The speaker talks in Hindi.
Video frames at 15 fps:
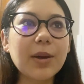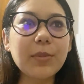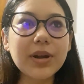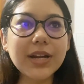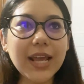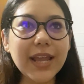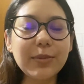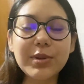
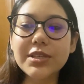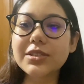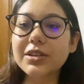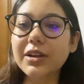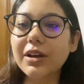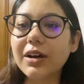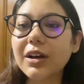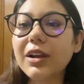समर टाइम इज
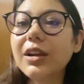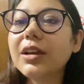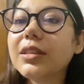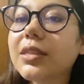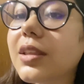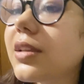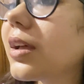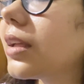रियल
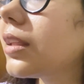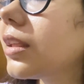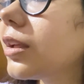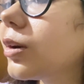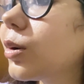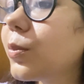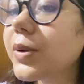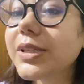इतने ज़्यादा
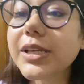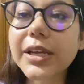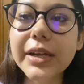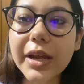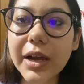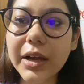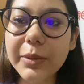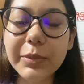देखो
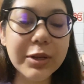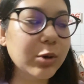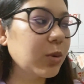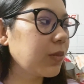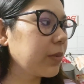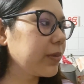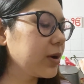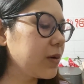पसीने आ गए मेरे को
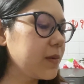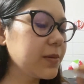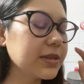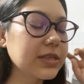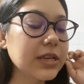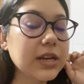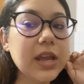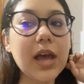मम्मी को भी
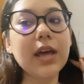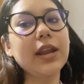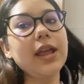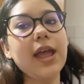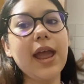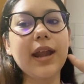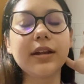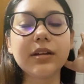पसीने आ रहे
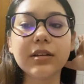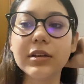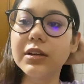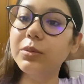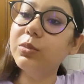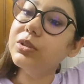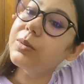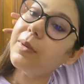हैं एंड
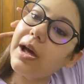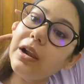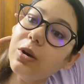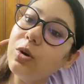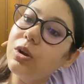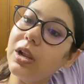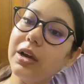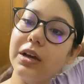मुझे बाल
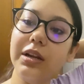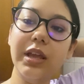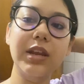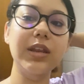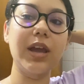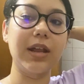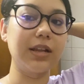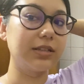खुले करके
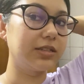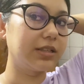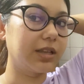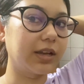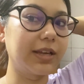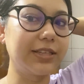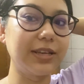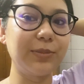नहीं आना चाहिए था
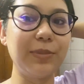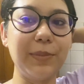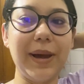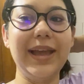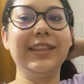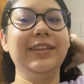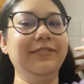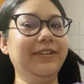किचन में
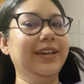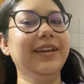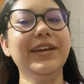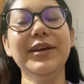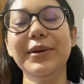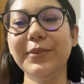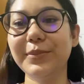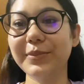बाय द वे
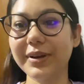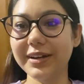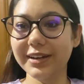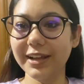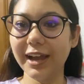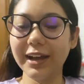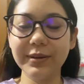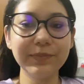बट
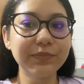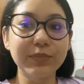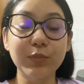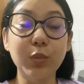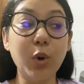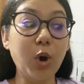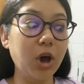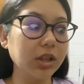या
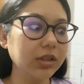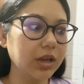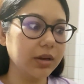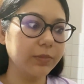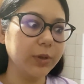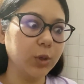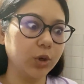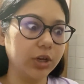बहुत
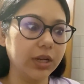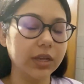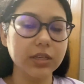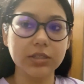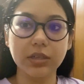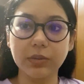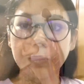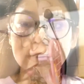गर्मी हो रही है
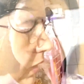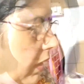किचन में